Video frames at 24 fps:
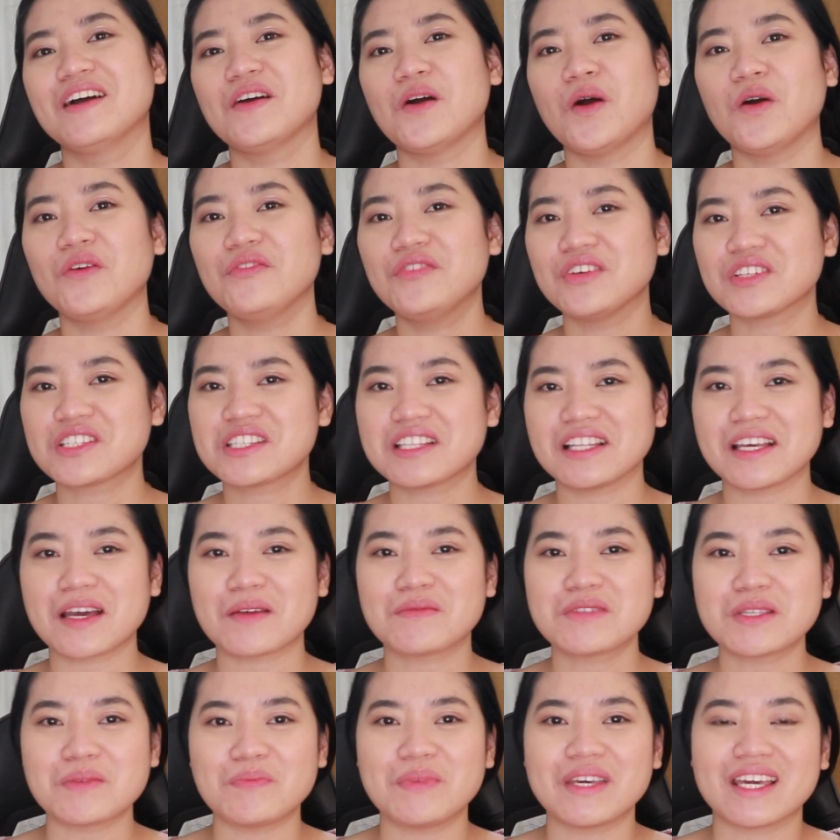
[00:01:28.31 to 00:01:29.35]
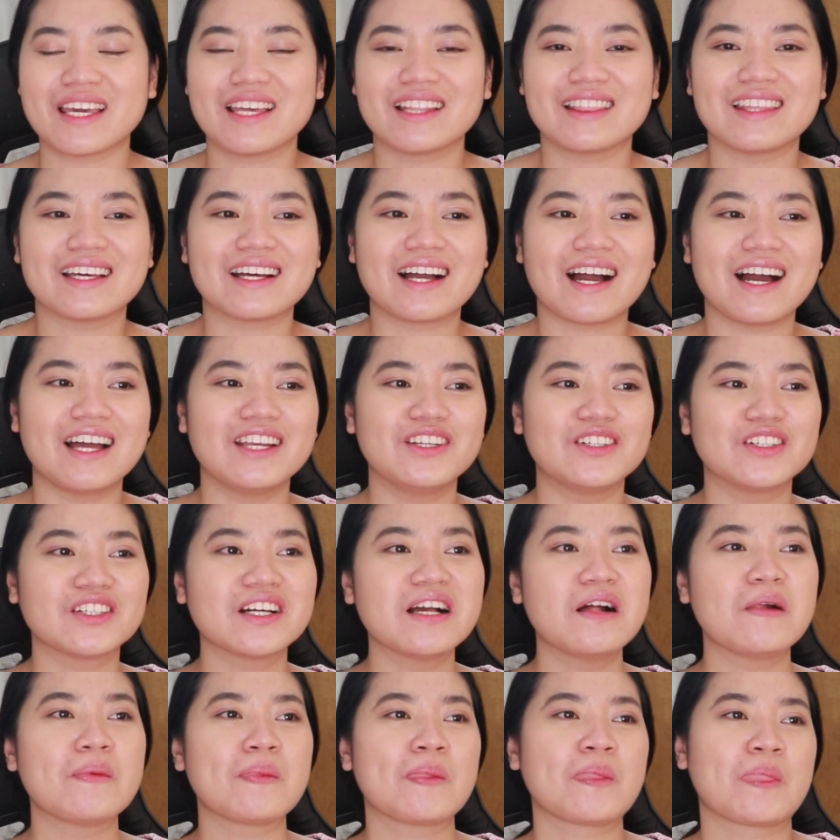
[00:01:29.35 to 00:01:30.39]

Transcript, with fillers: Obviously, I'm speaking Tagalog.